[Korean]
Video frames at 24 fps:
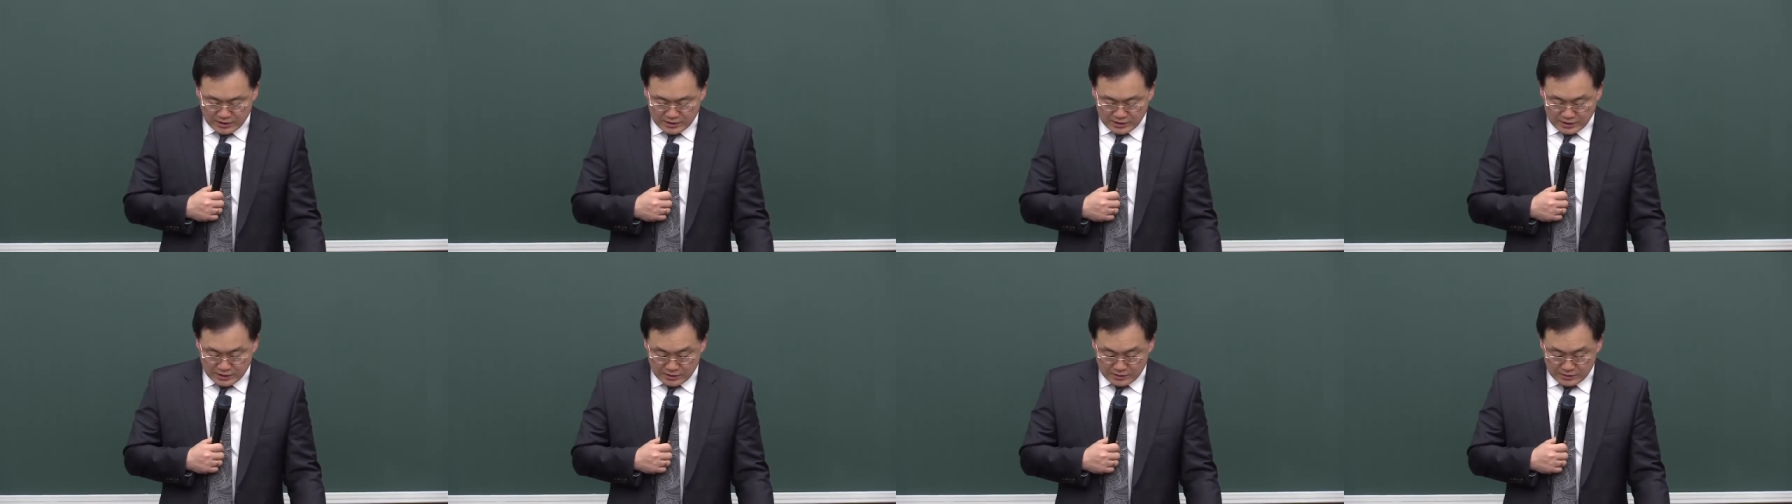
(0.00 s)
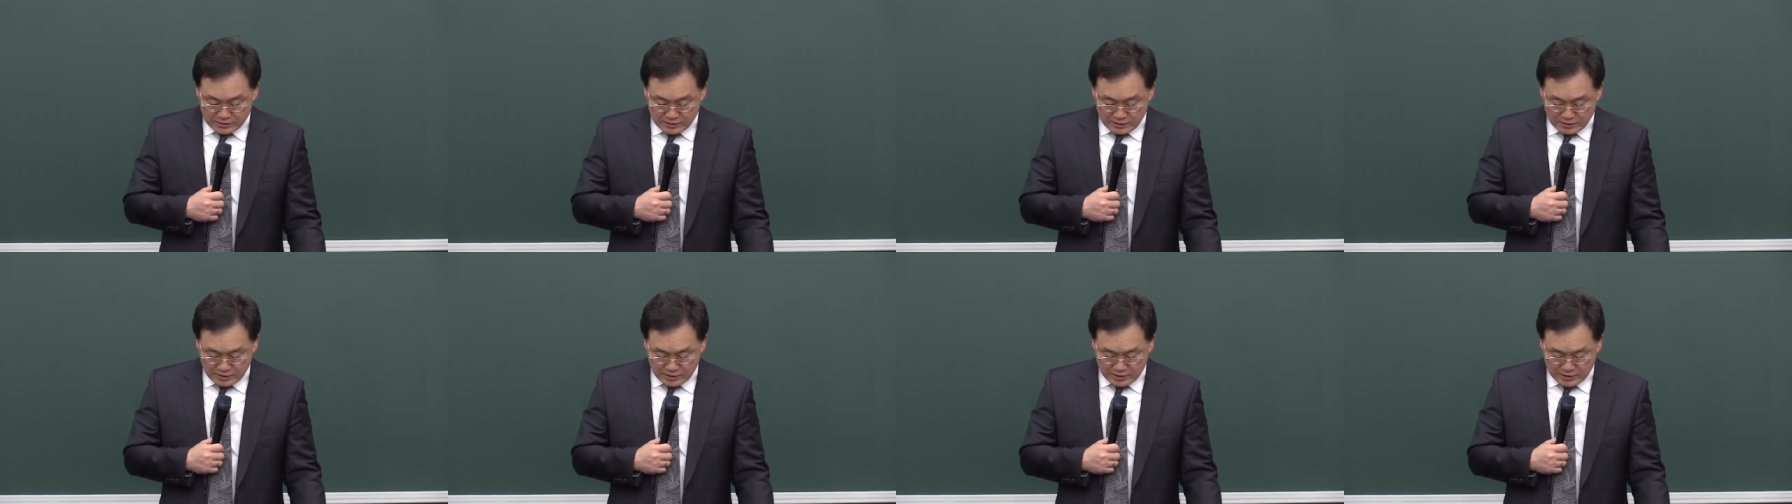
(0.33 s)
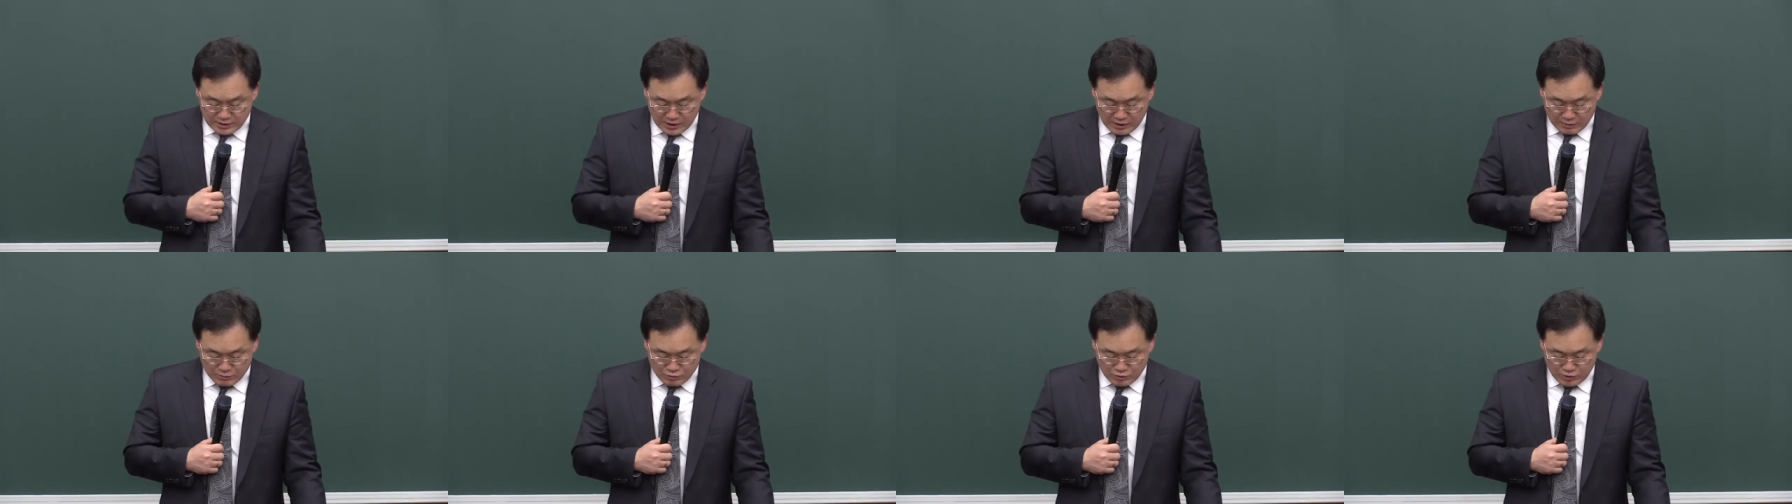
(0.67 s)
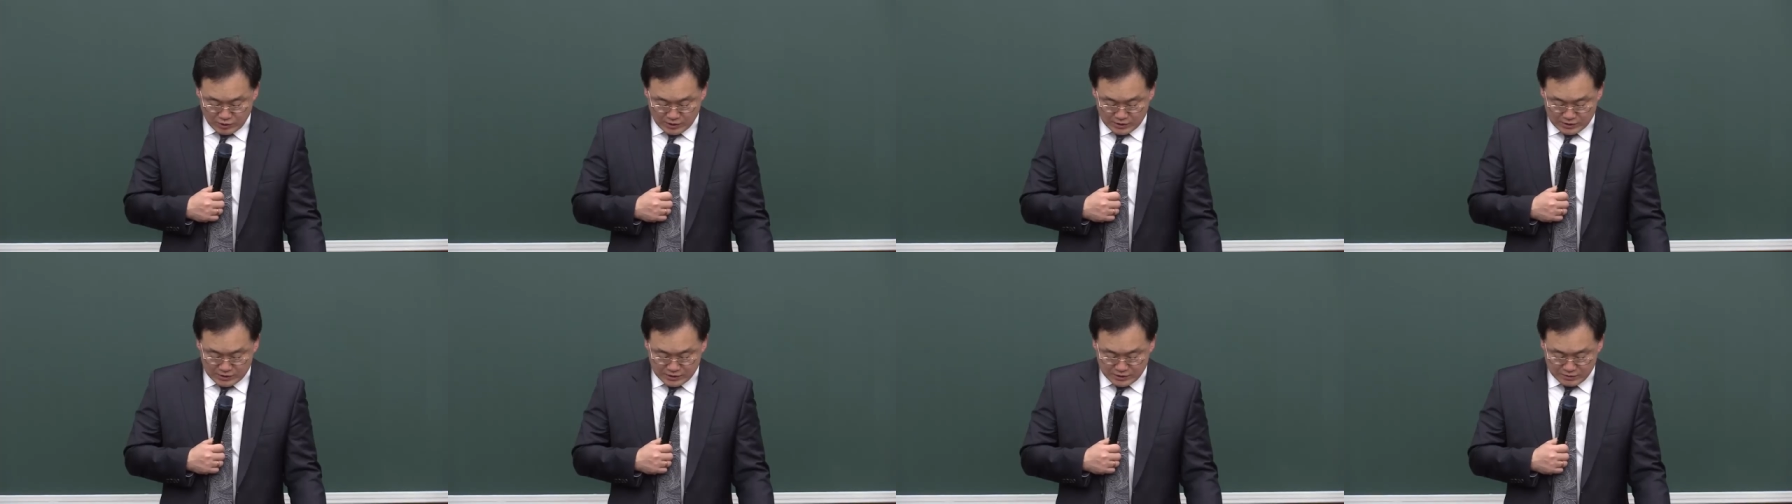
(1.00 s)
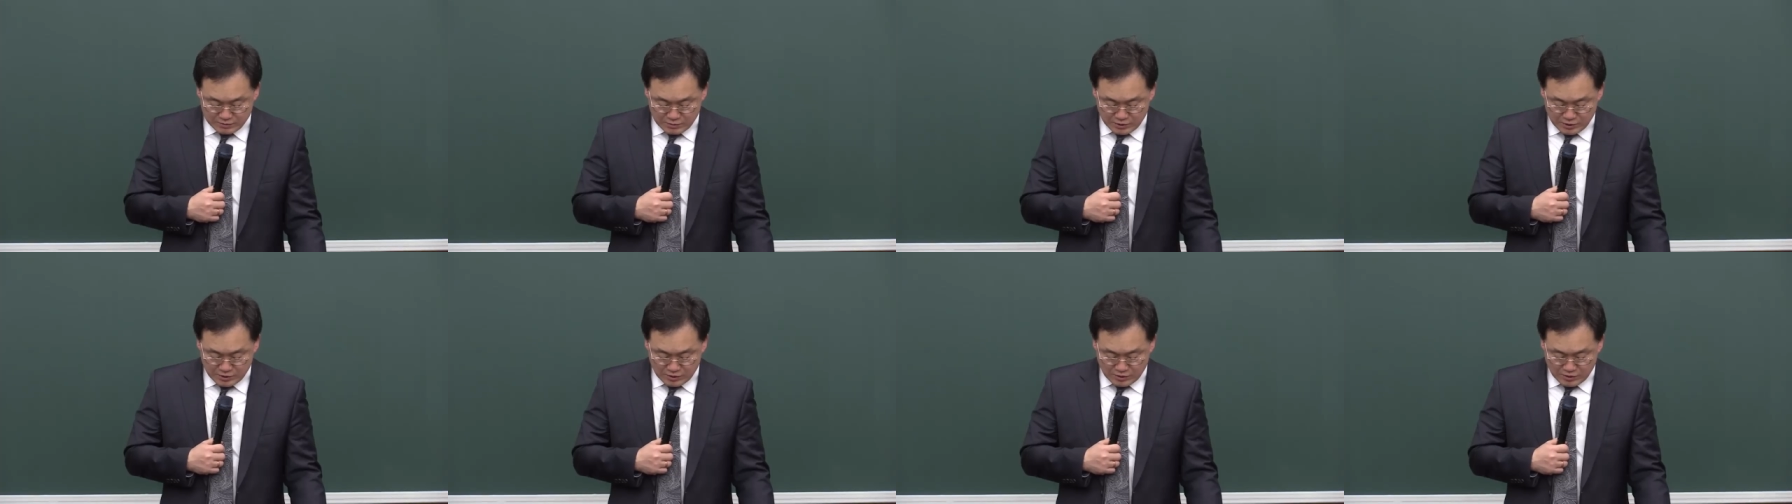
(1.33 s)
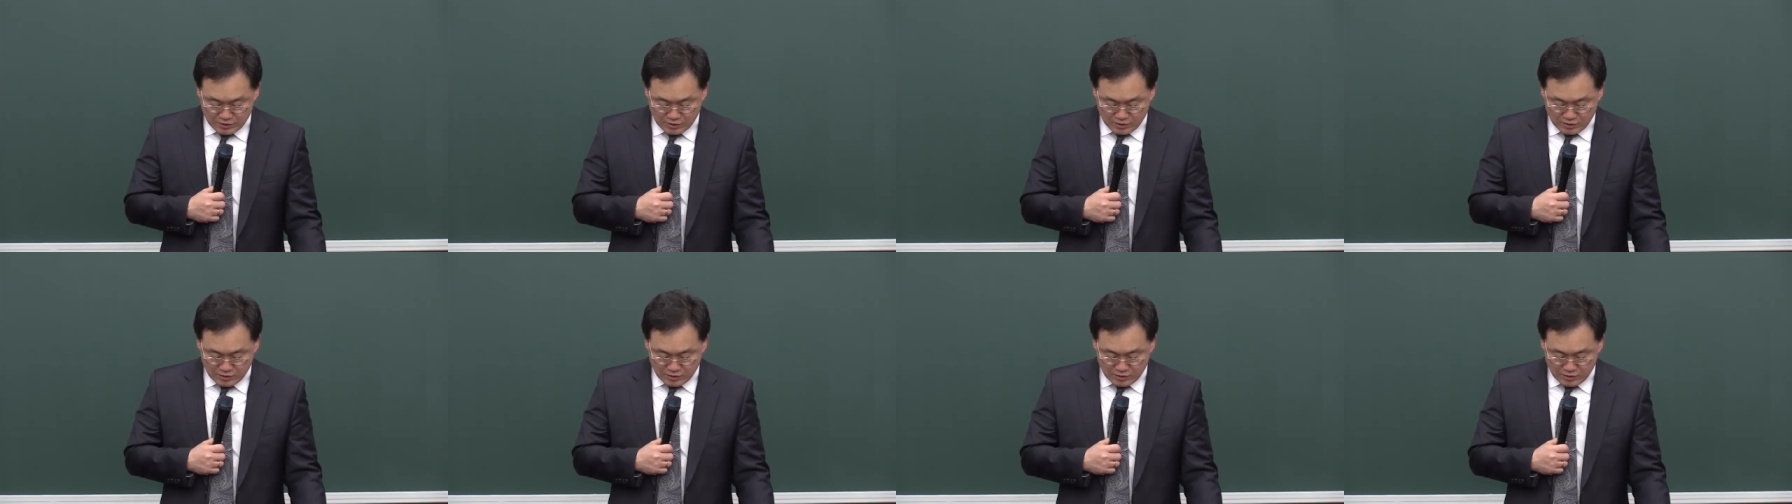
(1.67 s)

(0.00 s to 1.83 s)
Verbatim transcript: 장성한 나무 같으며